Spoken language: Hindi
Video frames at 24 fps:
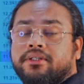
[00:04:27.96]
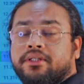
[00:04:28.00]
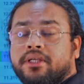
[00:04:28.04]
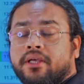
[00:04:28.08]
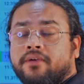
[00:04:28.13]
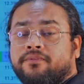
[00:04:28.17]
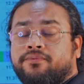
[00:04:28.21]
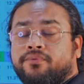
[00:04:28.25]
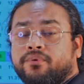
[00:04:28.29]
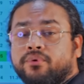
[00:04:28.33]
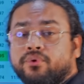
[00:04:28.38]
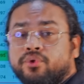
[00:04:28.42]

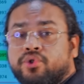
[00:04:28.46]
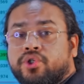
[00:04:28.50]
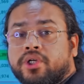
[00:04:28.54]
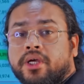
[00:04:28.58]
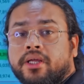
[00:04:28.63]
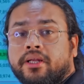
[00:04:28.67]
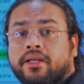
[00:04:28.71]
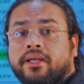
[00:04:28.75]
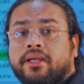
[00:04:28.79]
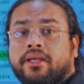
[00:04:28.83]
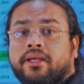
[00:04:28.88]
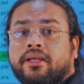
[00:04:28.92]
ये
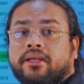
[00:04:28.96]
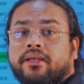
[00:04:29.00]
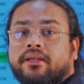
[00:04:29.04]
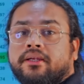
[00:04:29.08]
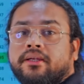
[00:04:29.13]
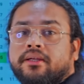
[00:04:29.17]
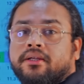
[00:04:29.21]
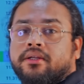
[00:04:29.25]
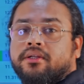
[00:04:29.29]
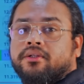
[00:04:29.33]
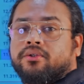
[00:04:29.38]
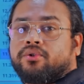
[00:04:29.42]
फ्यूचर है
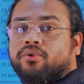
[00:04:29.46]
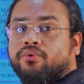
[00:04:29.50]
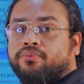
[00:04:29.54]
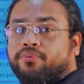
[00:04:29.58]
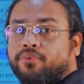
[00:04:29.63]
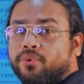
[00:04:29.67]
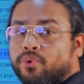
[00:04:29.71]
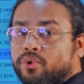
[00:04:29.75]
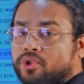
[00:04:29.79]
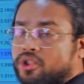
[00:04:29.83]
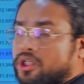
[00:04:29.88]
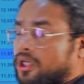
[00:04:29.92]
तो
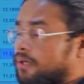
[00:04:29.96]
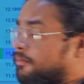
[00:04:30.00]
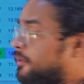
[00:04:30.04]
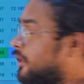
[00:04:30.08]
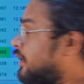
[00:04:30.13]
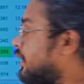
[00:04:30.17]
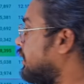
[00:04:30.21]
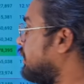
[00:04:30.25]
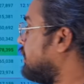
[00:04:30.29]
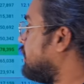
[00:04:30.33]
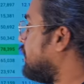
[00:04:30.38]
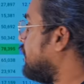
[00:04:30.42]
फ्यूचर में
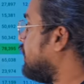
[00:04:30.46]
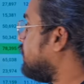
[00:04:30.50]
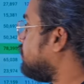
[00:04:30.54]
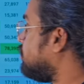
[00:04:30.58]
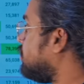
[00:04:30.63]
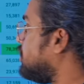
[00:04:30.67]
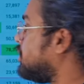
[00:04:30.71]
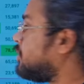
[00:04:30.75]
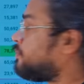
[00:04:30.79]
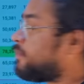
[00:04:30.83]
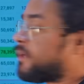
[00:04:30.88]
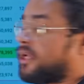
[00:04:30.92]
खरीदना है तो
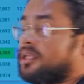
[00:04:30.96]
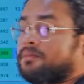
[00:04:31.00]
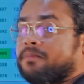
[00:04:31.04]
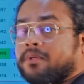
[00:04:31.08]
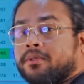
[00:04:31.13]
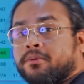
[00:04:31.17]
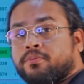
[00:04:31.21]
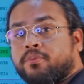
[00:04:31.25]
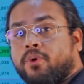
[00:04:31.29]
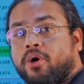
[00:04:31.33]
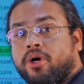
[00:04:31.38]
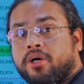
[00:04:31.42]
इस प्राइस
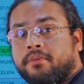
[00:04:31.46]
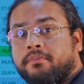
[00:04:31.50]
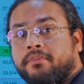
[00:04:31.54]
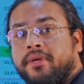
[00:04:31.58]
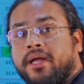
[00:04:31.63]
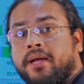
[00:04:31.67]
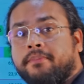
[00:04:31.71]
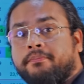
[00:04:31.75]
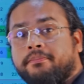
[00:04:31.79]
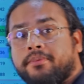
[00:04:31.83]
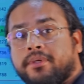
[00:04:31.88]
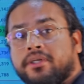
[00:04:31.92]
पर स्पॉट में
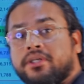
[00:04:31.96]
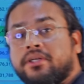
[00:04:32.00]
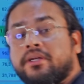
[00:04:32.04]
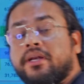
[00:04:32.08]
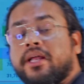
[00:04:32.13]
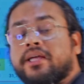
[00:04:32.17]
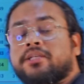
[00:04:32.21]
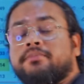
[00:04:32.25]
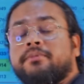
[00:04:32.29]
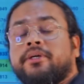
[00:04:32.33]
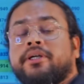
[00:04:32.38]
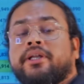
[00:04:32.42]
आप
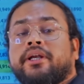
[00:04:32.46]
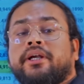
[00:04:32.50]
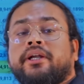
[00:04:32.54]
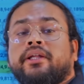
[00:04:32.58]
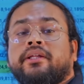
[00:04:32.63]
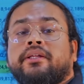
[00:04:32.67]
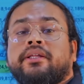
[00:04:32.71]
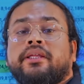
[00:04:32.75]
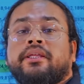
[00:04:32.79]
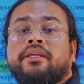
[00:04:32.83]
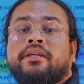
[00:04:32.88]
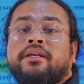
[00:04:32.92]
इंडेक्स में
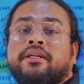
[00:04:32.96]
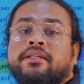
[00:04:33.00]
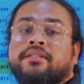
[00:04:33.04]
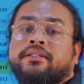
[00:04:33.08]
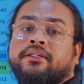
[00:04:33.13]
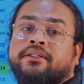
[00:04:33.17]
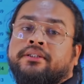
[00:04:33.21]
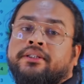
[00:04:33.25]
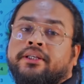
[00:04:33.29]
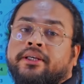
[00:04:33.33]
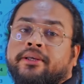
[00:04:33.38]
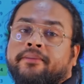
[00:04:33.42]
ट्रेडिंग नहीं कर
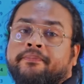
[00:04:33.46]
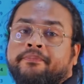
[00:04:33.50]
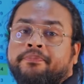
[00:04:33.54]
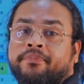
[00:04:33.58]
सकते